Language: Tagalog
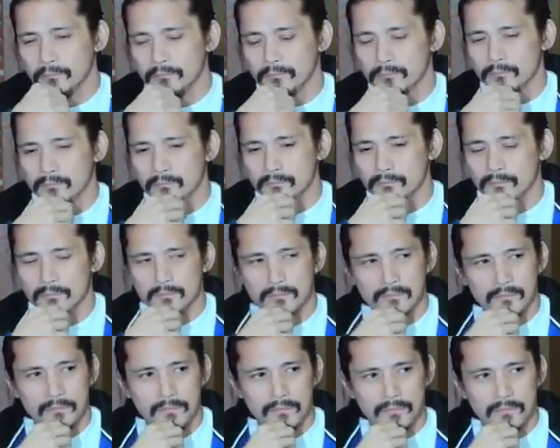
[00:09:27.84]
Gusto niya
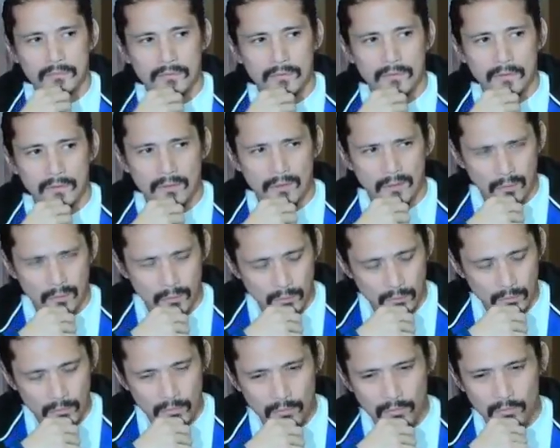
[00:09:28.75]
mag-breastfeed.
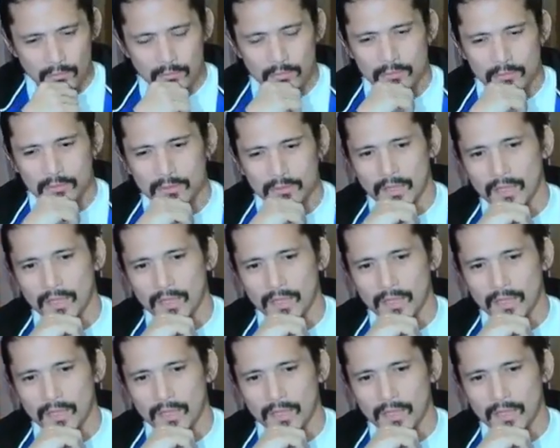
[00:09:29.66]
oo.